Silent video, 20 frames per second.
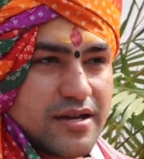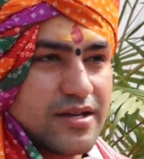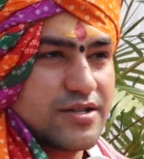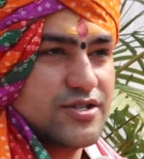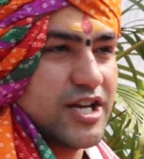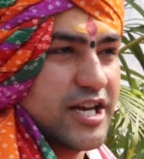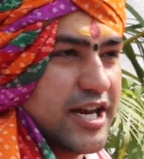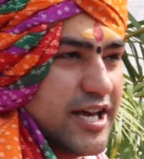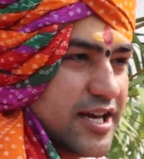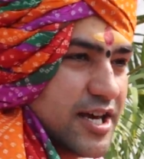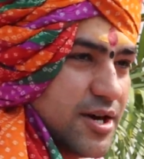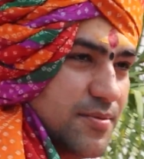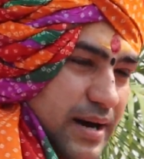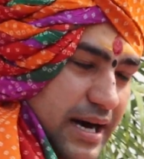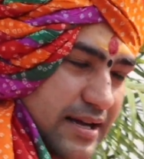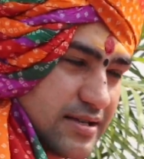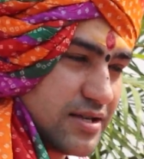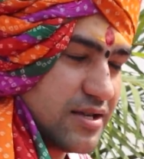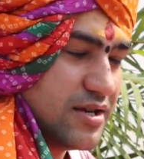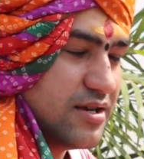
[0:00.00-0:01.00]
जिले के
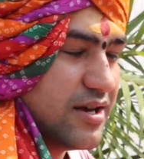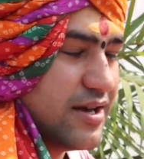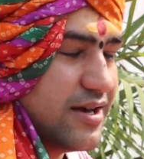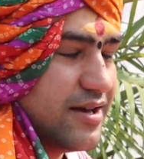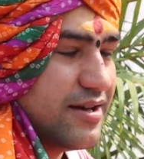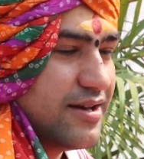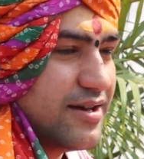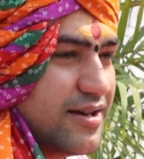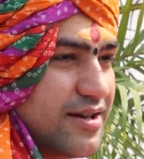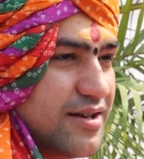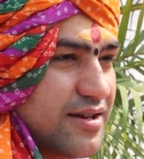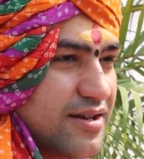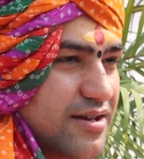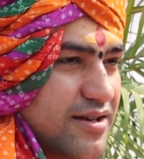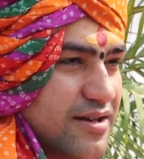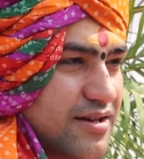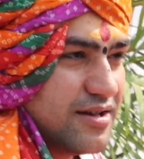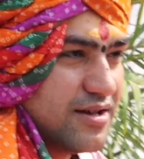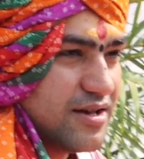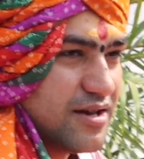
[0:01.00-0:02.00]
वासी हैं
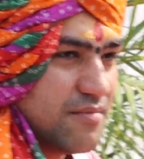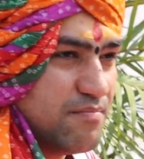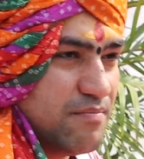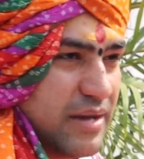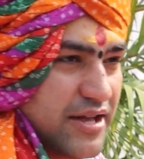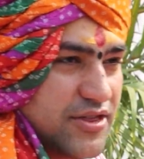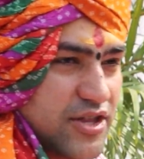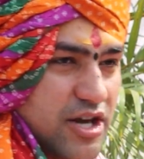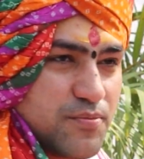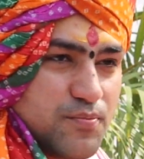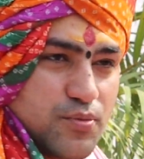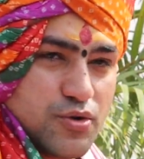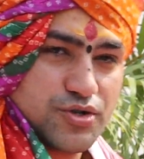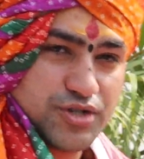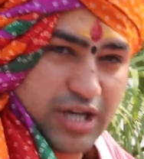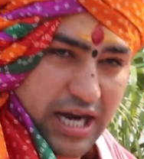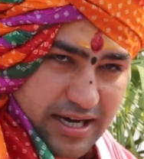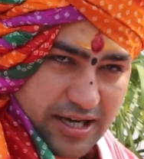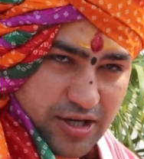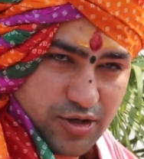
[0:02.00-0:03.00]
बांदकपुर
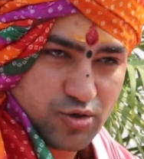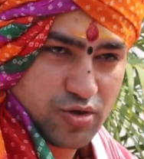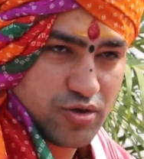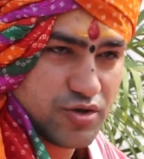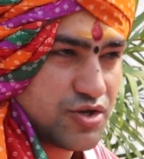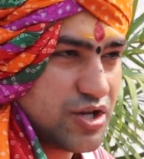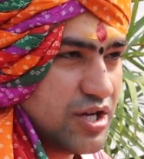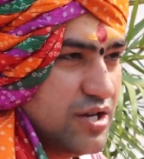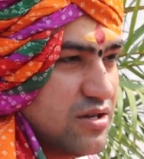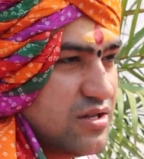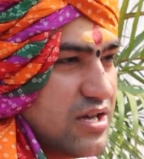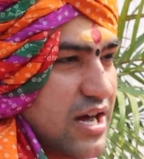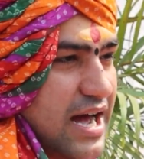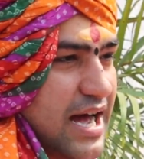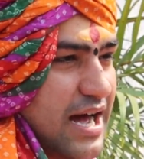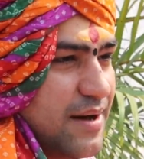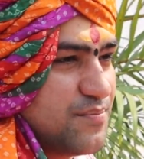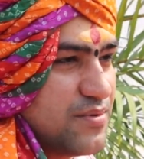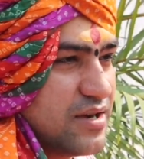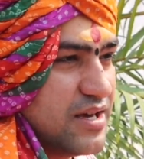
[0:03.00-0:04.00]
जागेश्वर तीर्थ
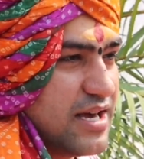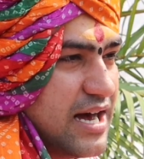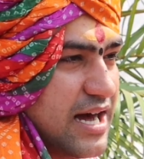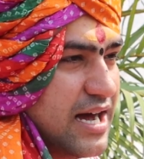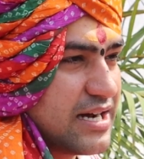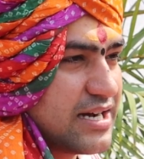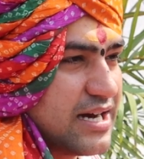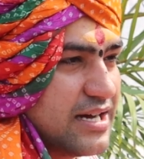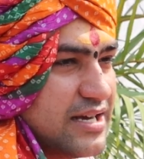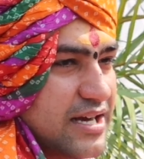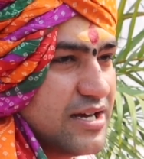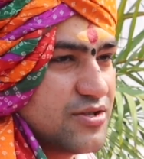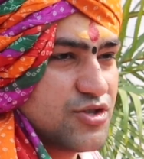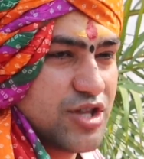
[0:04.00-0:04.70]
आपके यहाँ का यह